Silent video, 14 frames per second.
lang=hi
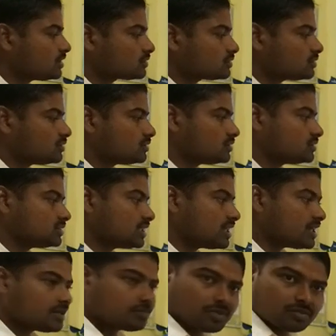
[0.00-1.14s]
तो ये
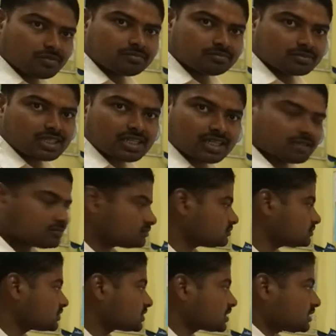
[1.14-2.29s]
मिनिमम
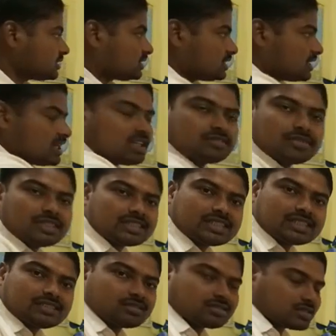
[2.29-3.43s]
एलिजिबिलिटी
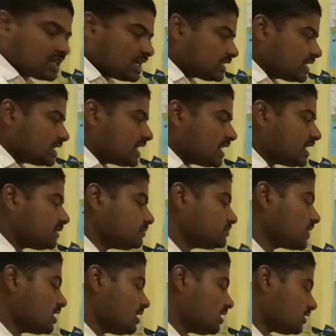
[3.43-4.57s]
क्राइटेरिया है
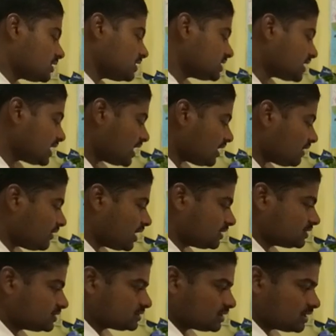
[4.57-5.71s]
और इसके अलावा
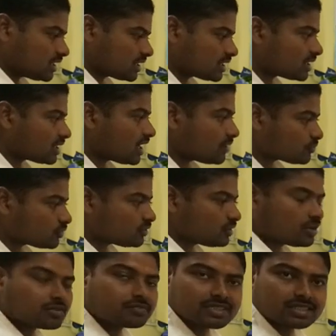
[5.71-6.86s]
अगर आपको
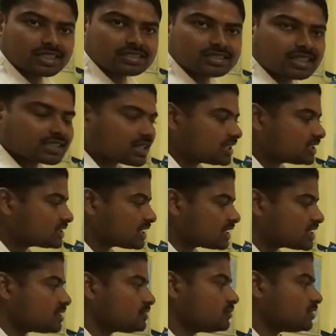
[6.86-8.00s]
और विस्तृत जानकारी
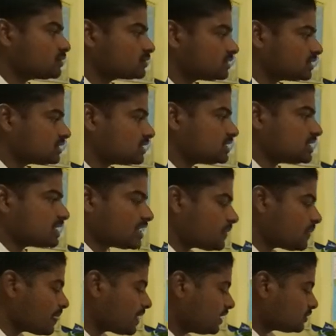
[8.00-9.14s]
चाहिए बहुत सी चीज़ें हैं
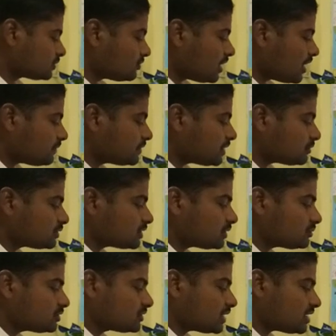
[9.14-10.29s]
तो आप
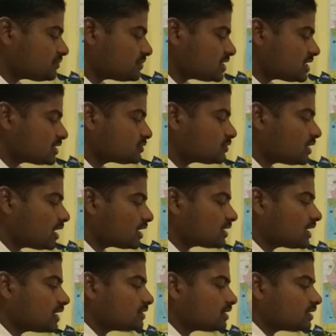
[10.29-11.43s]

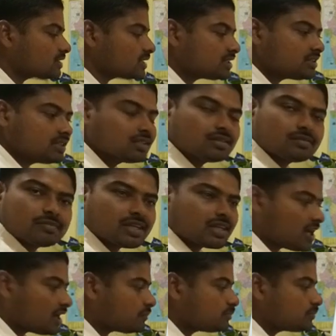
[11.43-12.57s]
www.bhuonline.in में
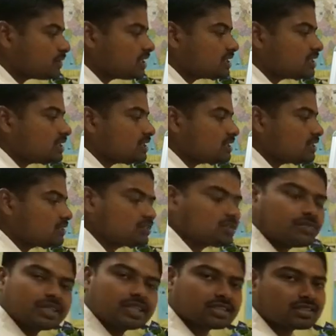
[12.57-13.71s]
आप पी
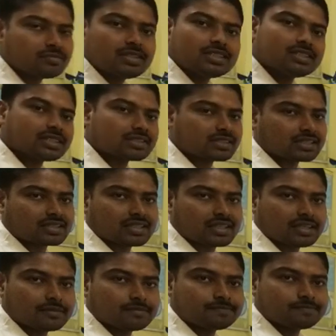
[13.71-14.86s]
नोटिफिकेशन e में देख सकते हैं